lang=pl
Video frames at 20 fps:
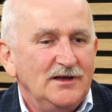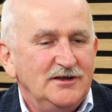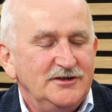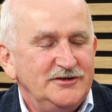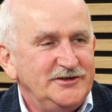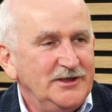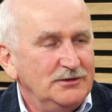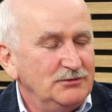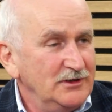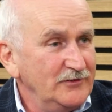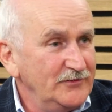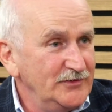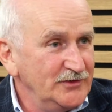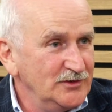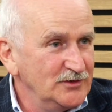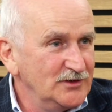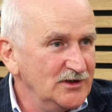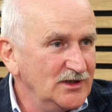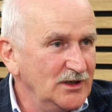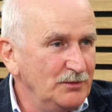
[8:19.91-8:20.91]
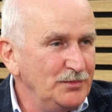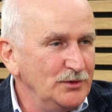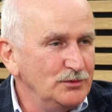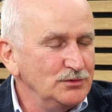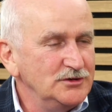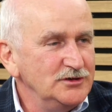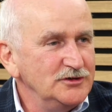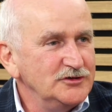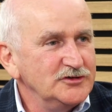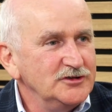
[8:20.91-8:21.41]
działań
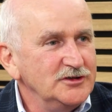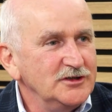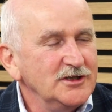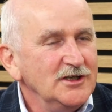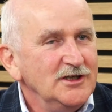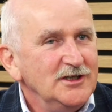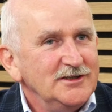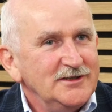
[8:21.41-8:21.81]
fizjoterapeutycznych,